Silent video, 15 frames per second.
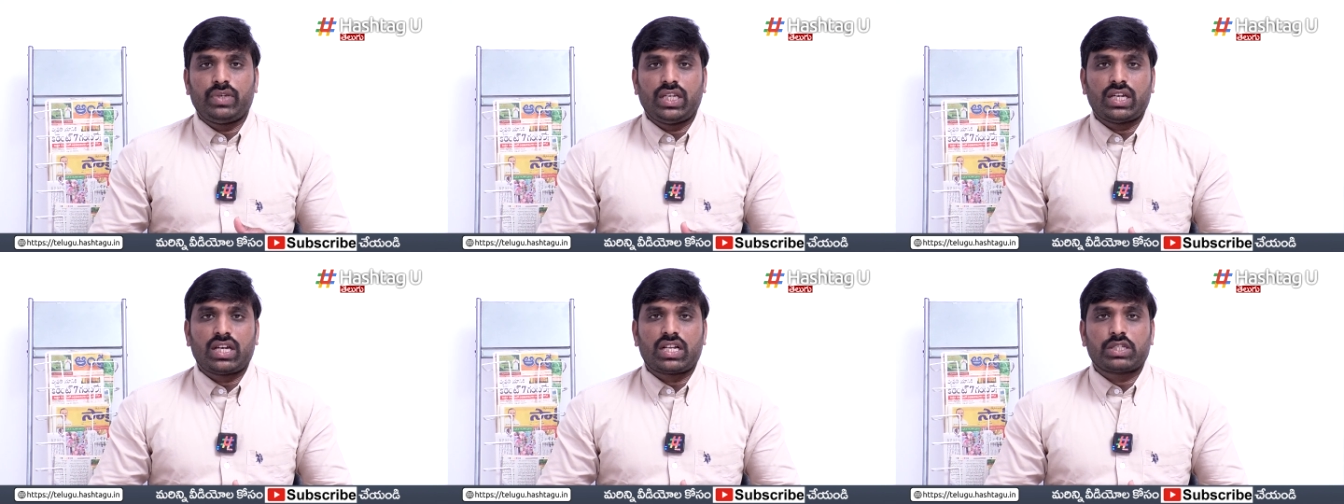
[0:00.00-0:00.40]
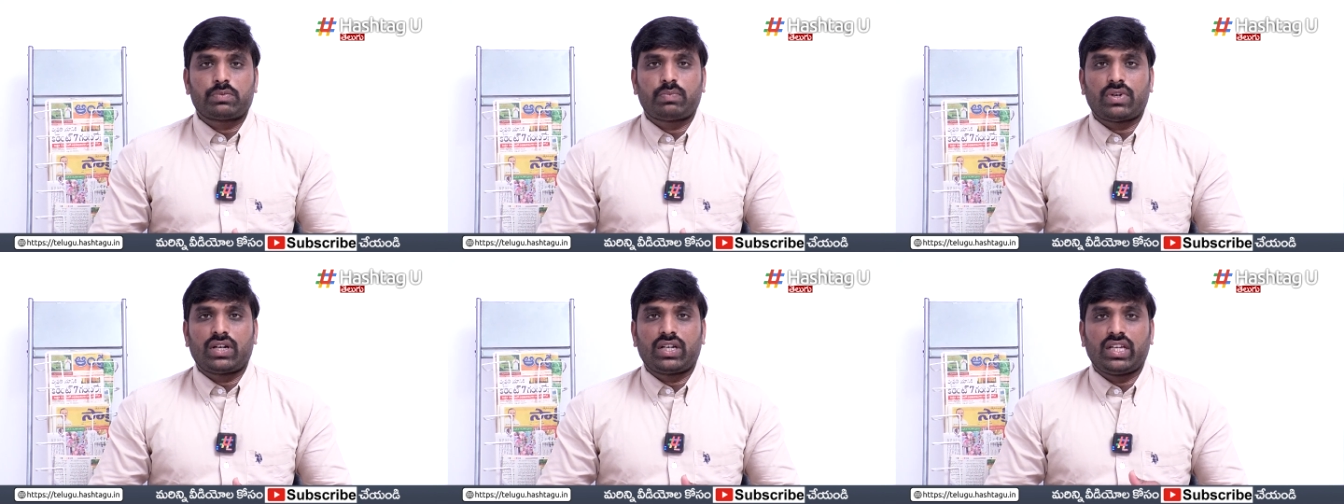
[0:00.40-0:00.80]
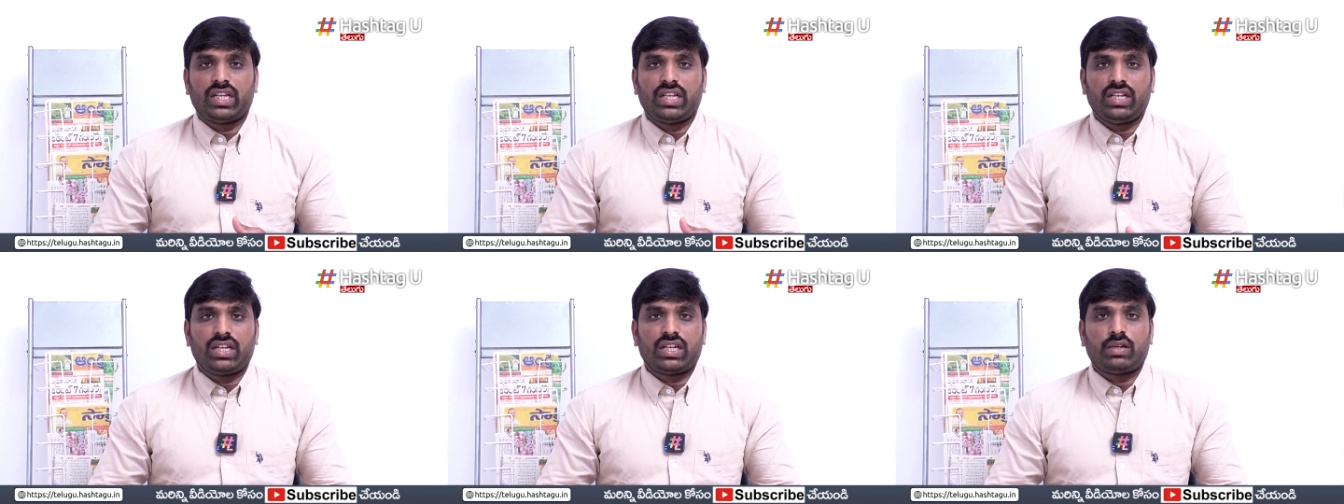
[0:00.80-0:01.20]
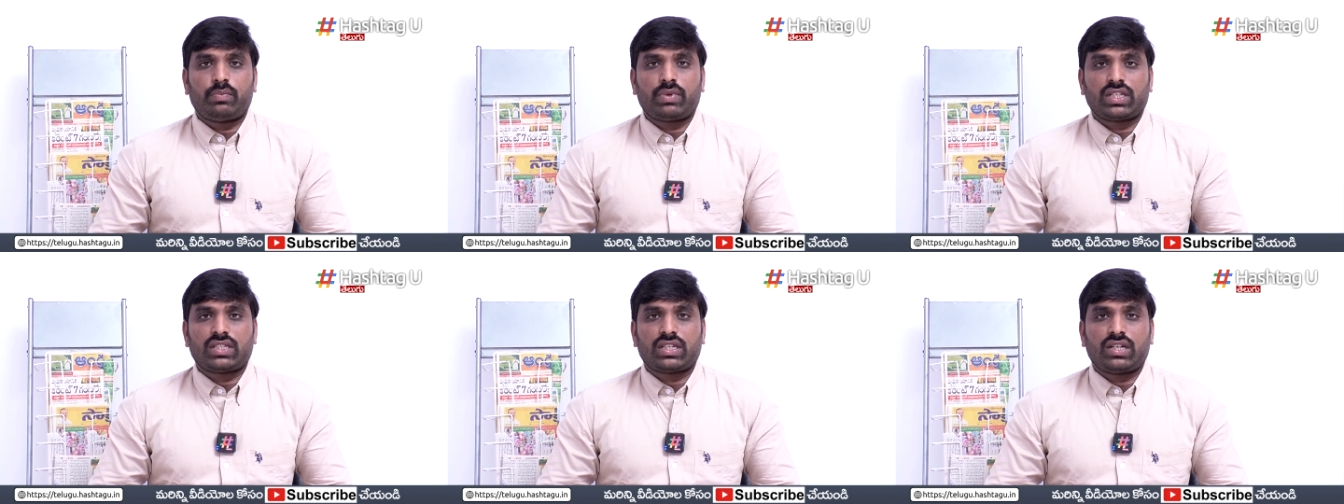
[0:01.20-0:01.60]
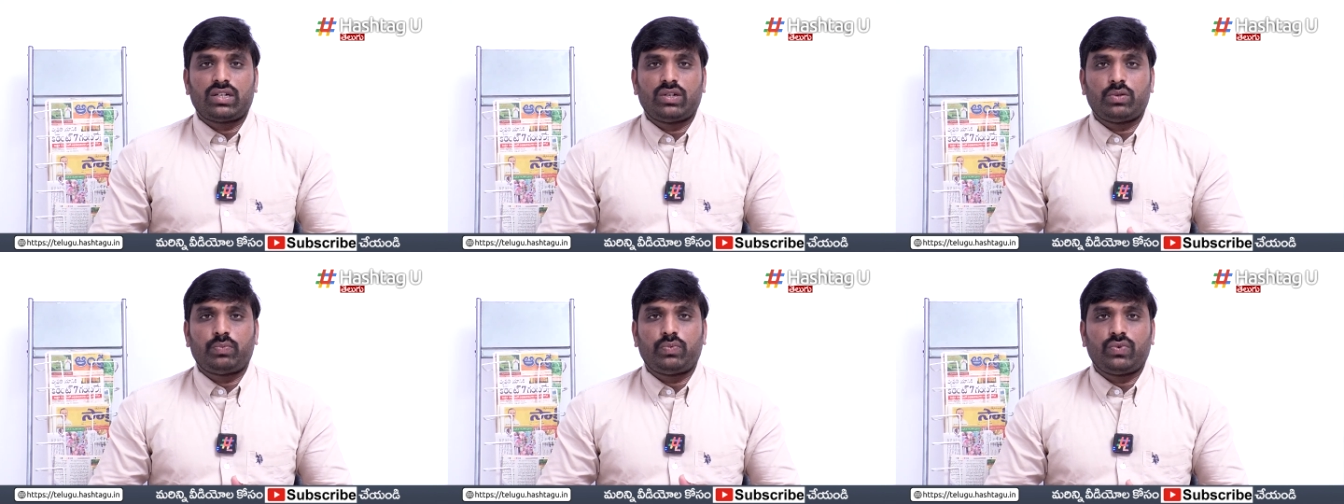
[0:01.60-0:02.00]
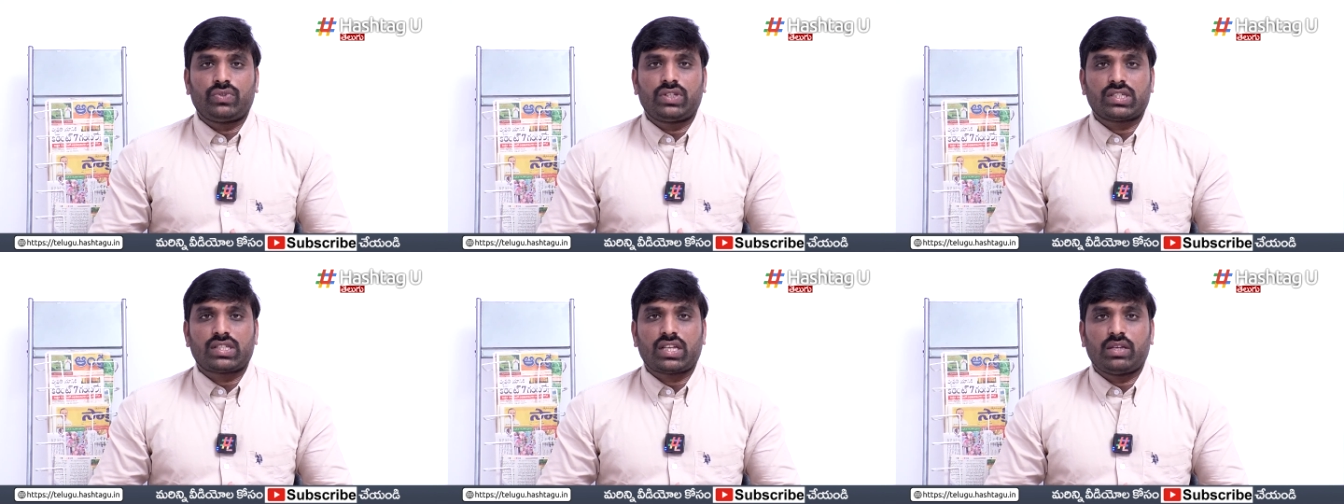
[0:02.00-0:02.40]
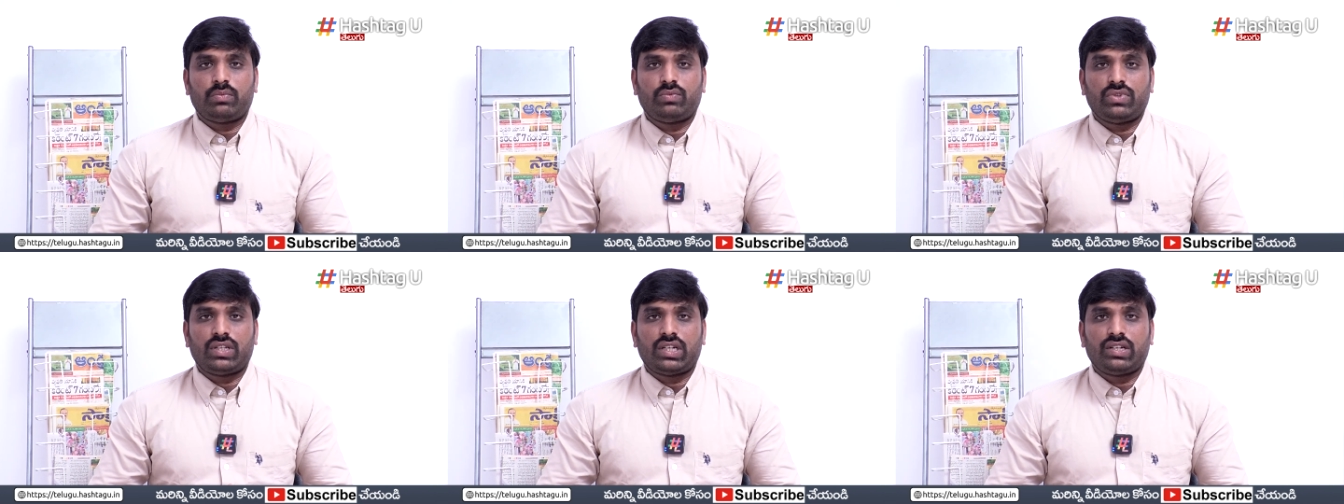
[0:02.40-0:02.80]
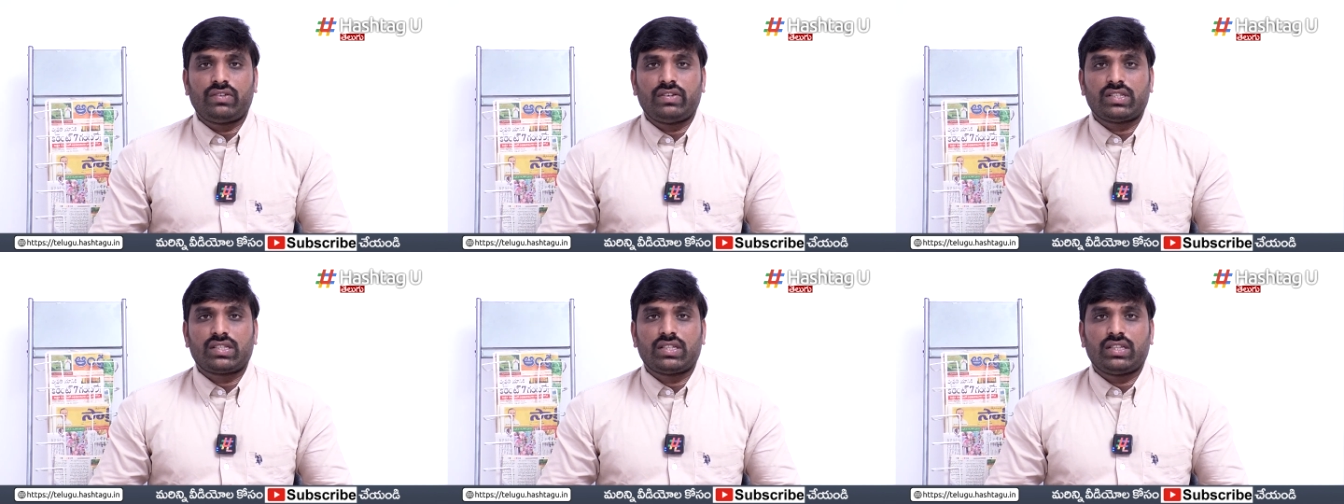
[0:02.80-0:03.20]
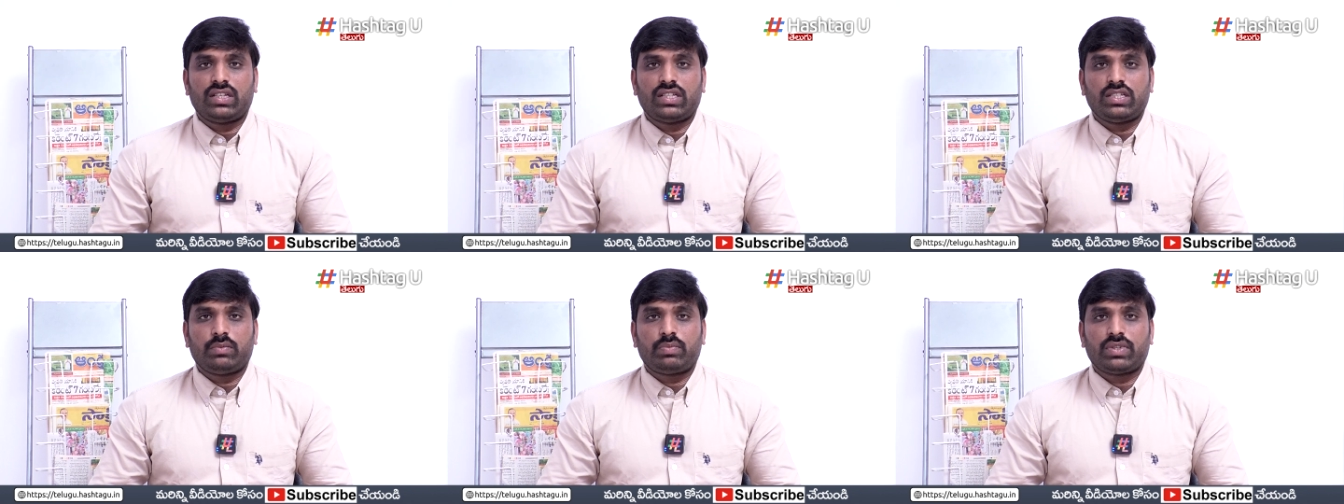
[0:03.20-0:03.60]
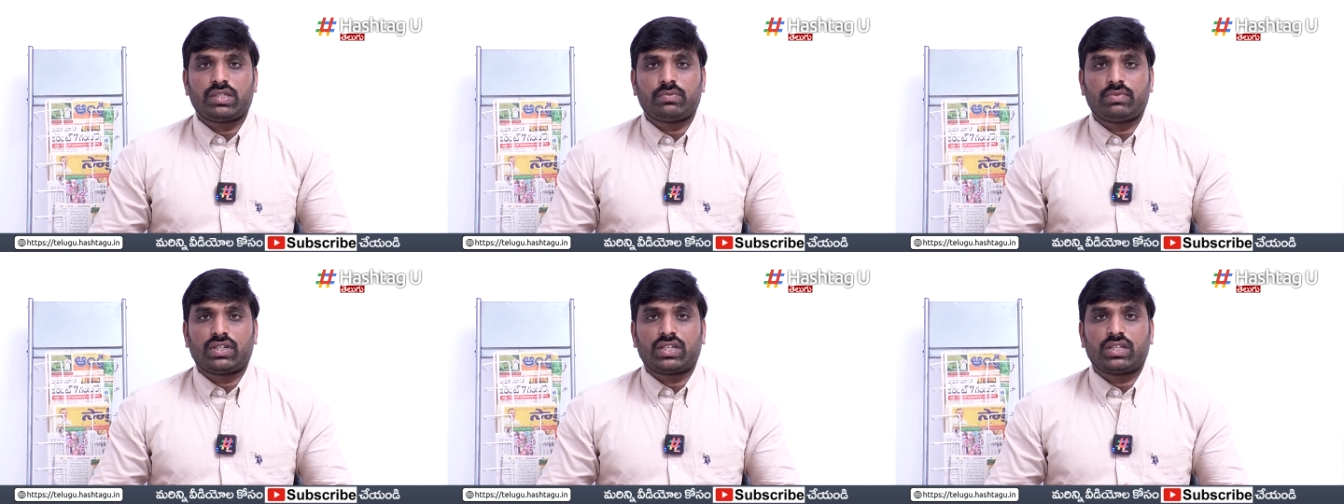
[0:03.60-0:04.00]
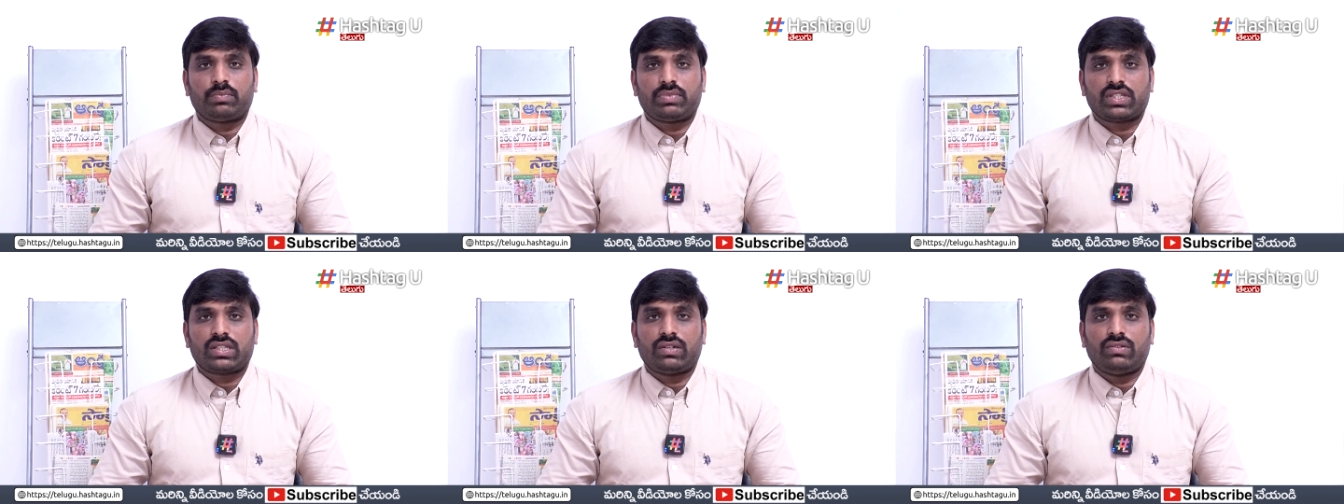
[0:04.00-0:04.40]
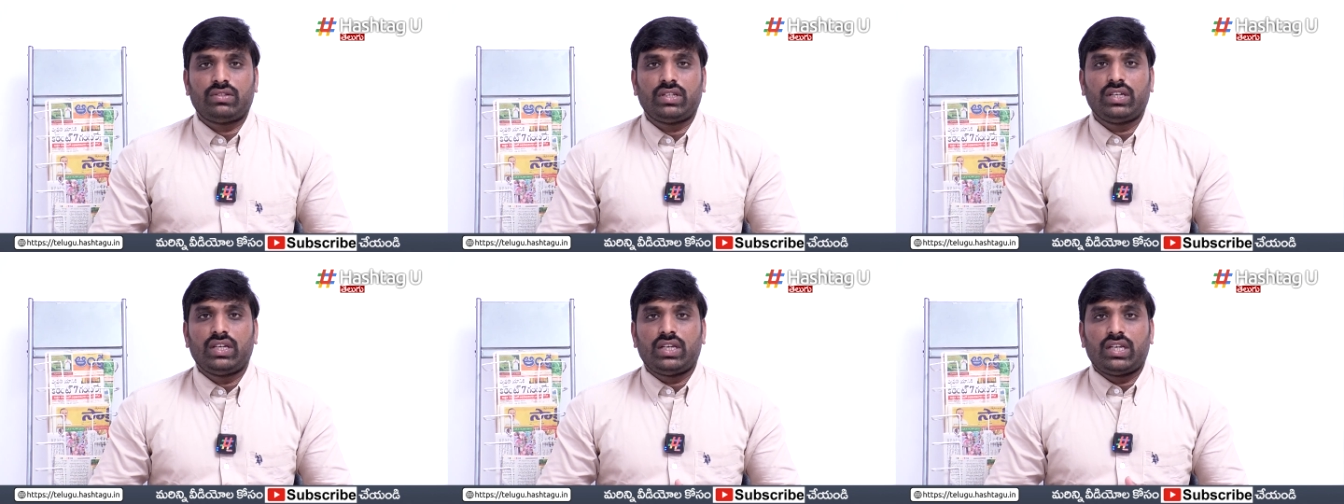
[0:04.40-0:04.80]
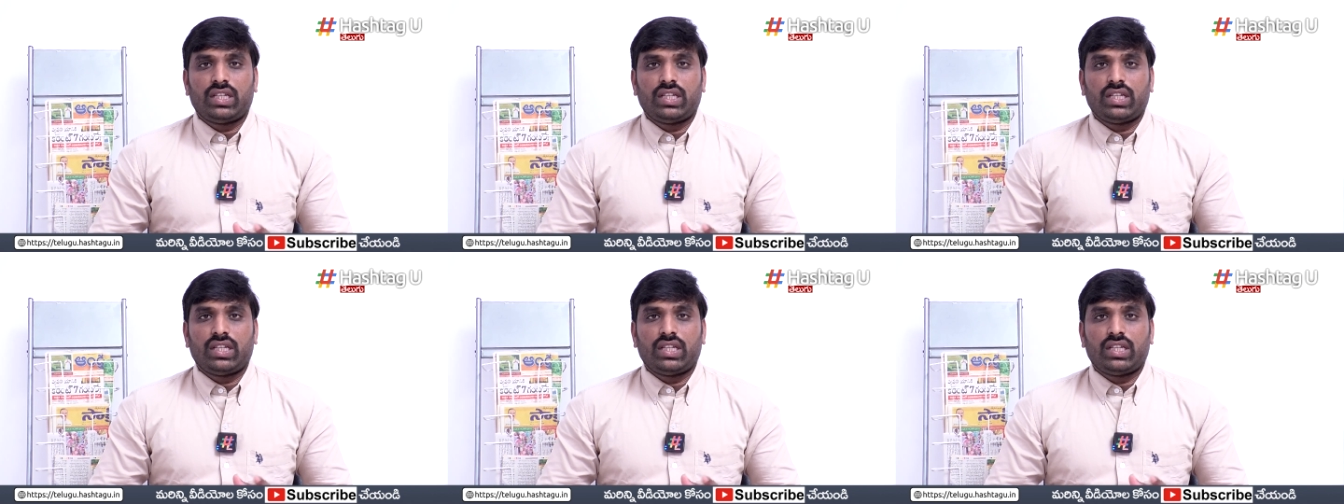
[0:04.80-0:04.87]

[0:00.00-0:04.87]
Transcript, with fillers: బీఆర్ఎస్ పార్టీ ఎన్నికల ప్రచారాల్లో పూర్తి స్థాయి ముందడుగు వేసింది అని చెప్పేసి మనకు కనిపిస్తూ ఉంది